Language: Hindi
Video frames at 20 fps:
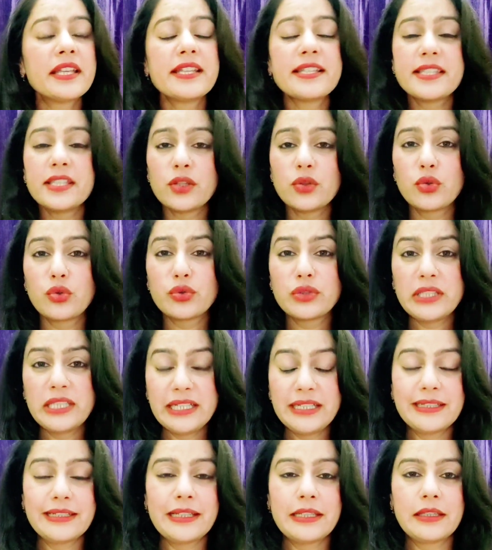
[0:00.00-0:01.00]
किसी को
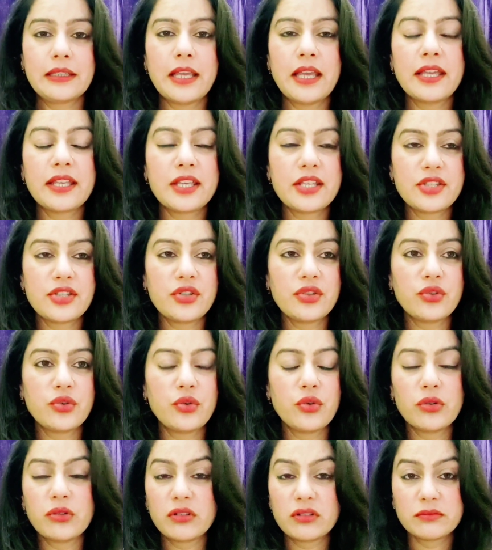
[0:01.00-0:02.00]
थिक रहता है किसी
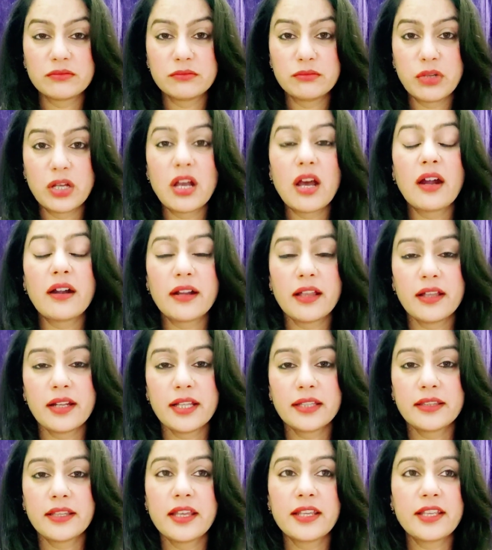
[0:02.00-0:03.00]
को गाढ़ा
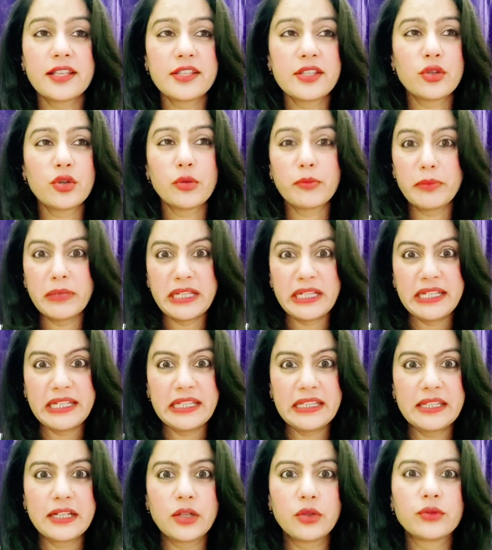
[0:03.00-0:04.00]
रहता है किसी को
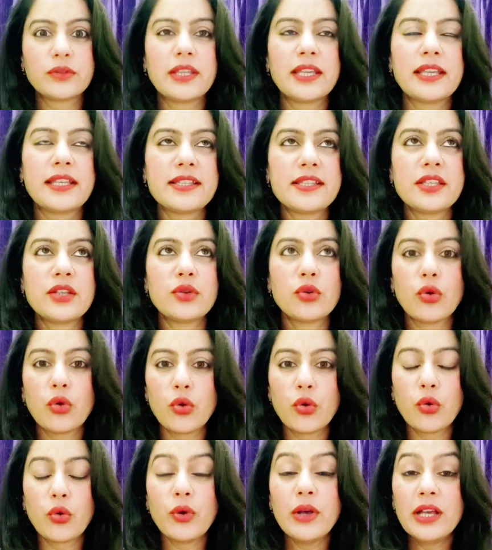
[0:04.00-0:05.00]
पनीर की तरह होता है किसी
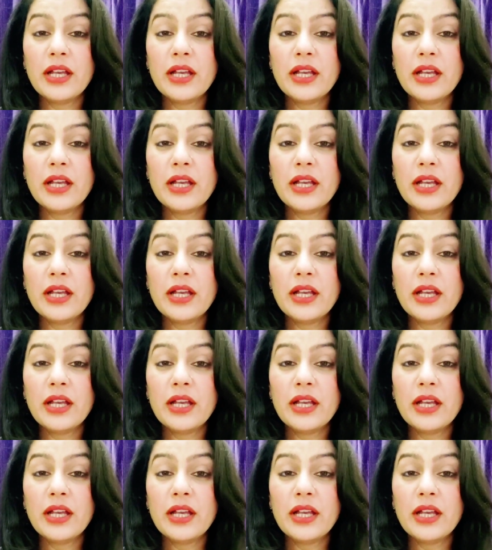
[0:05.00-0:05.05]
को